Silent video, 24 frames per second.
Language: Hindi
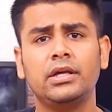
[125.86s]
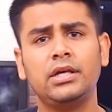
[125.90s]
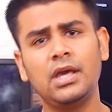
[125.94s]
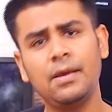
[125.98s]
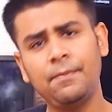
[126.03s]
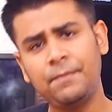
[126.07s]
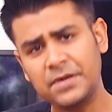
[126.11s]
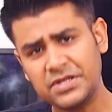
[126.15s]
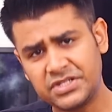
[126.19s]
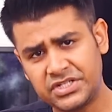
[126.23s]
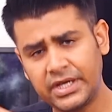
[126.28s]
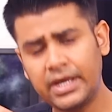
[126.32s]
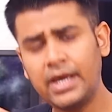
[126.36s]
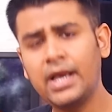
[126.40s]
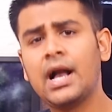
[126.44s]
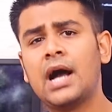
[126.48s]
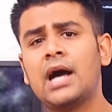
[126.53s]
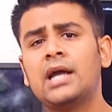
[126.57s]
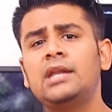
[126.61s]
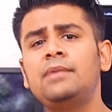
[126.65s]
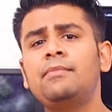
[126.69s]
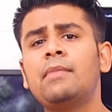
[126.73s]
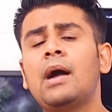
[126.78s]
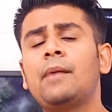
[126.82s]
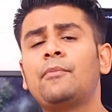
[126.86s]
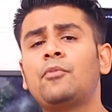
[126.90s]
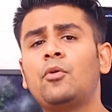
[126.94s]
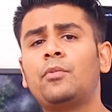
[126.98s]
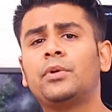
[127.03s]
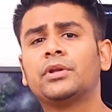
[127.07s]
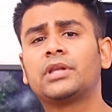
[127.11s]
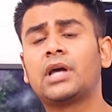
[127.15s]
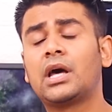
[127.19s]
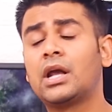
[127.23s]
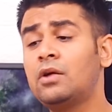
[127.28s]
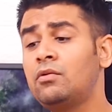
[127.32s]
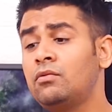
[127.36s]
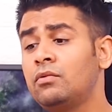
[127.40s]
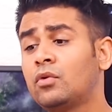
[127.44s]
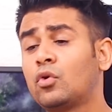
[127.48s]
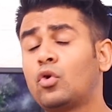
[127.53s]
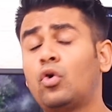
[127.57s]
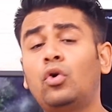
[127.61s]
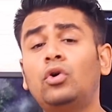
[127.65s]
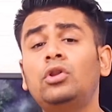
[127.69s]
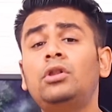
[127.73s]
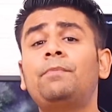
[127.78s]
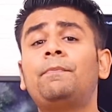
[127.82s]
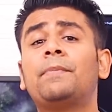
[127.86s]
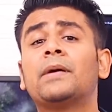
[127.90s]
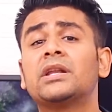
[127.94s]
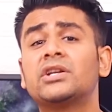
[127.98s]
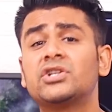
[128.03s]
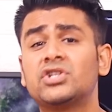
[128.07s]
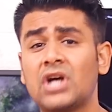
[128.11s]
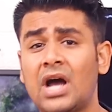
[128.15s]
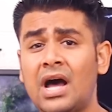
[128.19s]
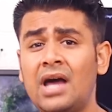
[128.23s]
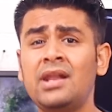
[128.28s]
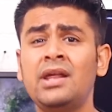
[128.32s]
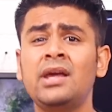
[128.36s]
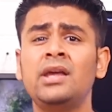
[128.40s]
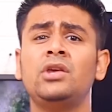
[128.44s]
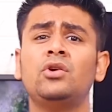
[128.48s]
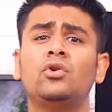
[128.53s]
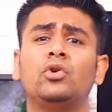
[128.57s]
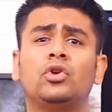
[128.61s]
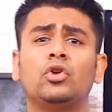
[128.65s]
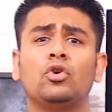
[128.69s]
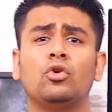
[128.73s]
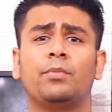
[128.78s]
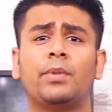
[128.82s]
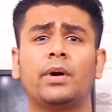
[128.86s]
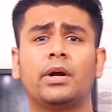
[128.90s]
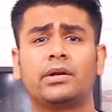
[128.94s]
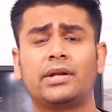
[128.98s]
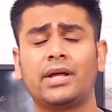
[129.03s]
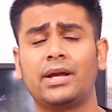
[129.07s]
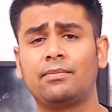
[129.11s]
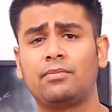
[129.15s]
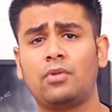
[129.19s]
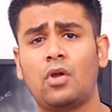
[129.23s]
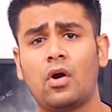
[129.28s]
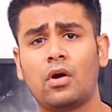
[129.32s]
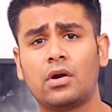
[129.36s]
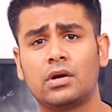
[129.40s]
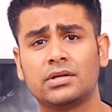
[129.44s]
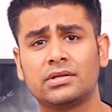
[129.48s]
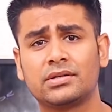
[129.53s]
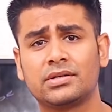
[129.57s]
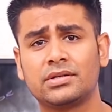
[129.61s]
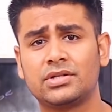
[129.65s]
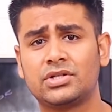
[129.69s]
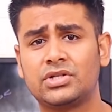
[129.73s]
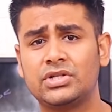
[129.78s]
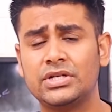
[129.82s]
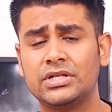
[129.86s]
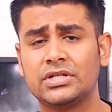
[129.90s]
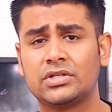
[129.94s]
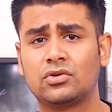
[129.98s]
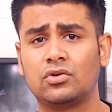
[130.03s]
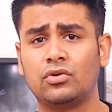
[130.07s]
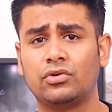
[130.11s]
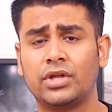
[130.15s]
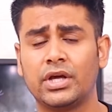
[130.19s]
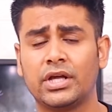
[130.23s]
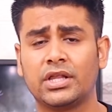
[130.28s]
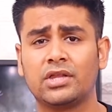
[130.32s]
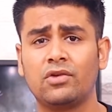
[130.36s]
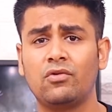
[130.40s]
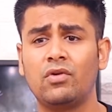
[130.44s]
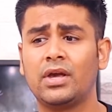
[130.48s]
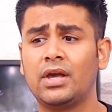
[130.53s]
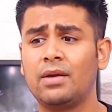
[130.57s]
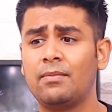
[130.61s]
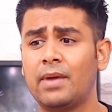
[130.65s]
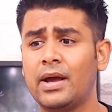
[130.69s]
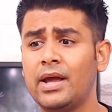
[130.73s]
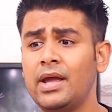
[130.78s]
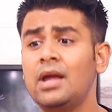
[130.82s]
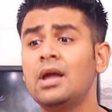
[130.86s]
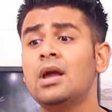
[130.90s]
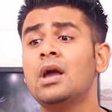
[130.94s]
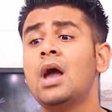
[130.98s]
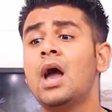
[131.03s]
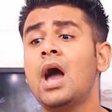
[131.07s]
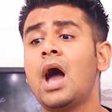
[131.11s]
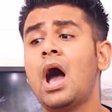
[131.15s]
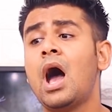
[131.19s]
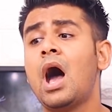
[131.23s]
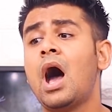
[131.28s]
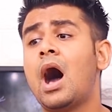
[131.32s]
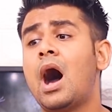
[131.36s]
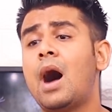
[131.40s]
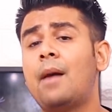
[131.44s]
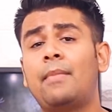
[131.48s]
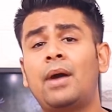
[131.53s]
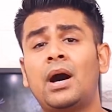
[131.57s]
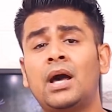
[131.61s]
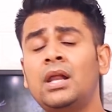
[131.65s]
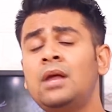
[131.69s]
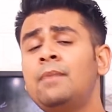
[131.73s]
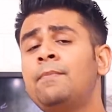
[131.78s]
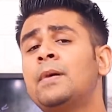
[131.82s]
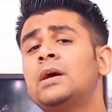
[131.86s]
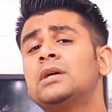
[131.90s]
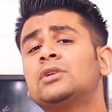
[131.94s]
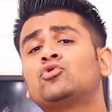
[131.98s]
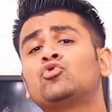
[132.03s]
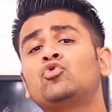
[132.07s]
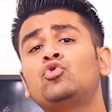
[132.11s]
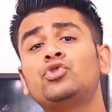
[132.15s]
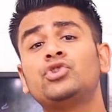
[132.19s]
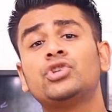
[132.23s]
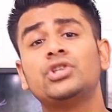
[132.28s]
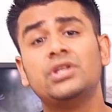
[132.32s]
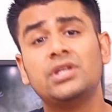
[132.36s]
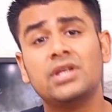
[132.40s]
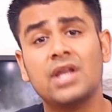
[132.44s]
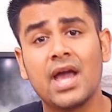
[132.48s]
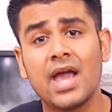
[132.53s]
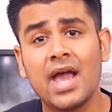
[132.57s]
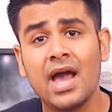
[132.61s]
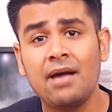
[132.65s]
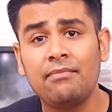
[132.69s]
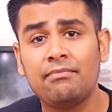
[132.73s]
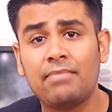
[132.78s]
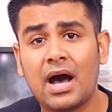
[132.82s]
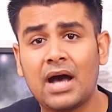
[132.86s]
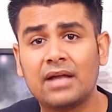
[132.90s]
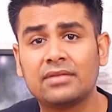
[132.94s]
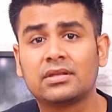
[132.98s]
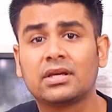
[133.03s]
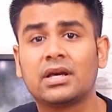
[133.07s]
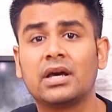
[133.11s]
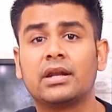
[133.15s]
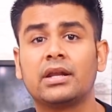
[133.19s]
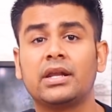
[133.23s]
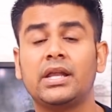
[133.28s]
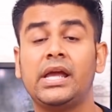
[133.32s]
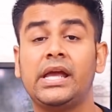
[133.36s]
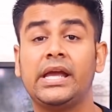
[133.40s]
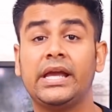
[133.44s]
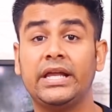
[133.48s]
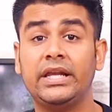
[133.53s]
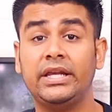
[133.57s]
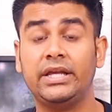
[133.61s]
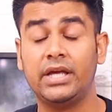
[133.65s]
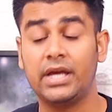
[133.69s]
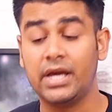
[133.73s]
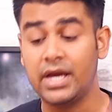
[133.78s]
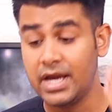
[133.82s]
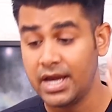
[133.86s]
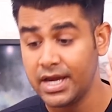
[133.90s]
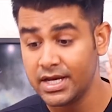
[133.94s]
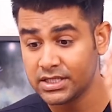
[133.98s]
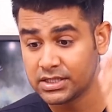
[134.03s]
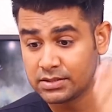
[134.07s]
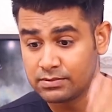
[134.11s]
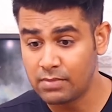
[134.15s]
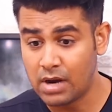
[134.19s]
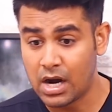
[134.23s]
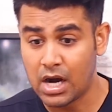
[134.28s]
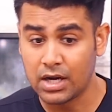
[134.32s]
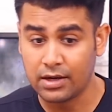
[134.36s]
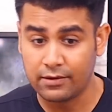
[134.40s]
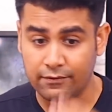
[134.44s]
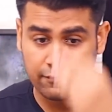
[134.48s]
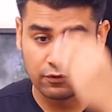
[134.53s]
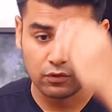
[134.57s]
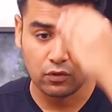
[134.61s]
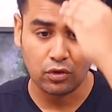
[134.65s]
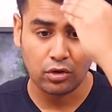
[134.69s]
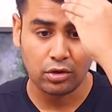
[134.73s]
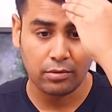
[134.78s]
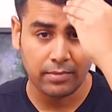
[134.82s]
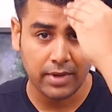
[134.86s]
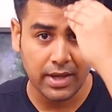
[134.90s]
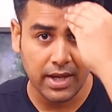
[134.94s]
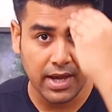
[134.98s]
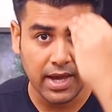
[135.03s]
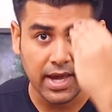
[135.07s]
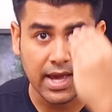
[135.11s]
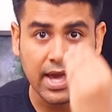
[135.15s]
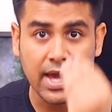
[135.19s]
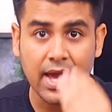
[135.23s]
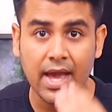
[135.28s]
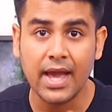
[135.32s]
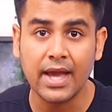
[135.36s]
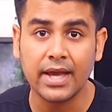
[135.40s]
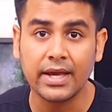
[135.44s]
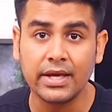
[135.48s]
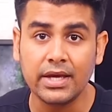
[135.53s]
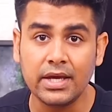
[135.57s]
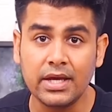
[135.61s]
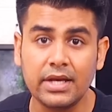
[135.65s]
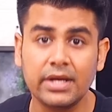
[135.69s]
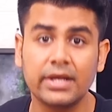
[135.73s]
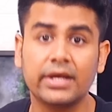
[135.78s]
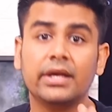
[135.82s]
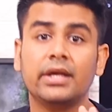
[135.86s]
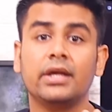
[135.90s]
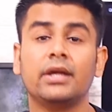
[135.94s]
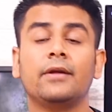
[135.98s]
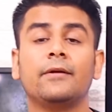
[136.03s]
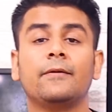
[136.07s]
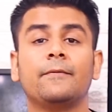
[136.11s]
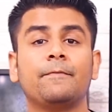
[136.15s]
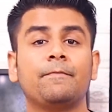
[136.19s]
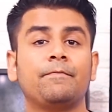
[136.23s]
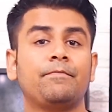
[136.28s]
ये पीछे की कहानी मैं आपको बता रहा हूं खुद परेशान है यूट्यूबर टेक ब्लॉगर्स इस चीज को देखते हुए कि भाई हमारे पास कुछ नया बात करने के लिए स्मार्टफोन में है ही नहीं